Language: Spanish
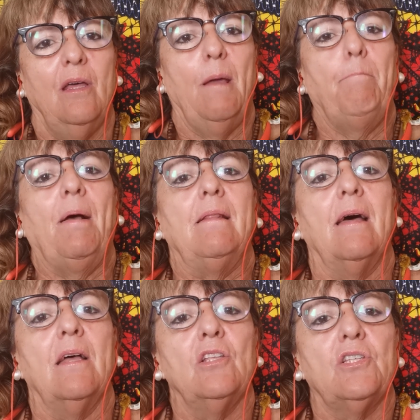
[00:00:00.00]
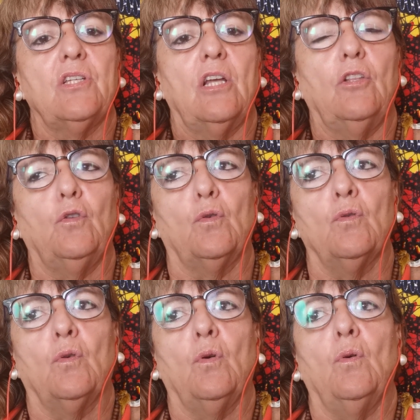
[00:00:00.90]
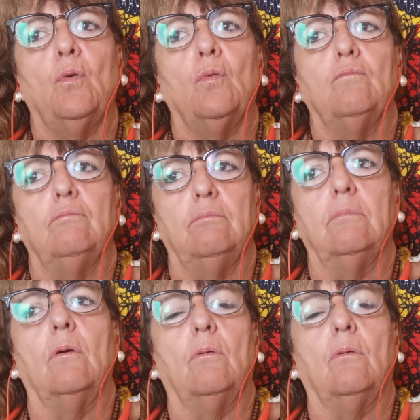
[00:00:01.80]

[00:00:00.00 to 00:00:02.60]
espalda ancha, tronco